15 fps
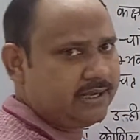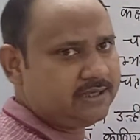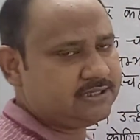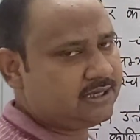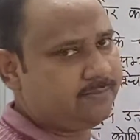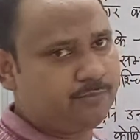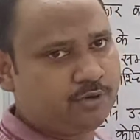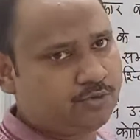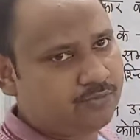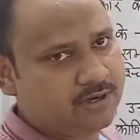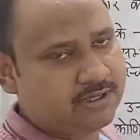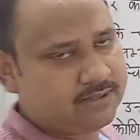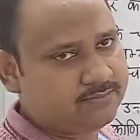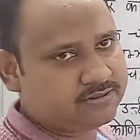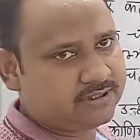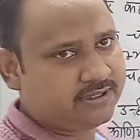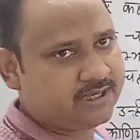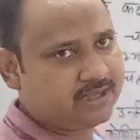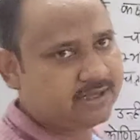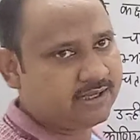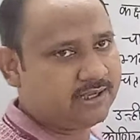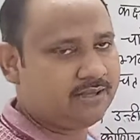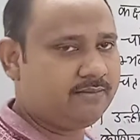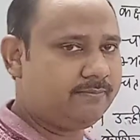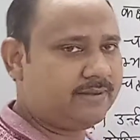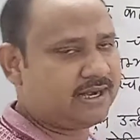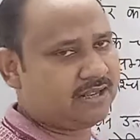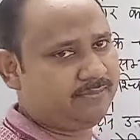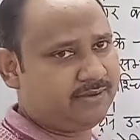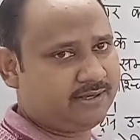कहें चाहे मुख्य क्वांटम संख्या
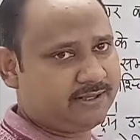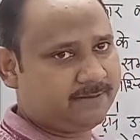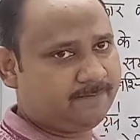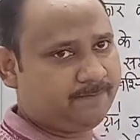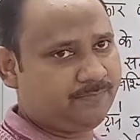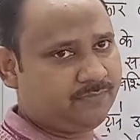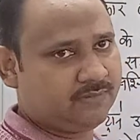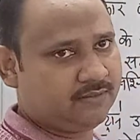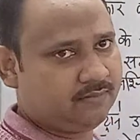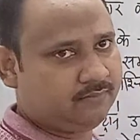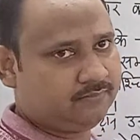कहें बराबर है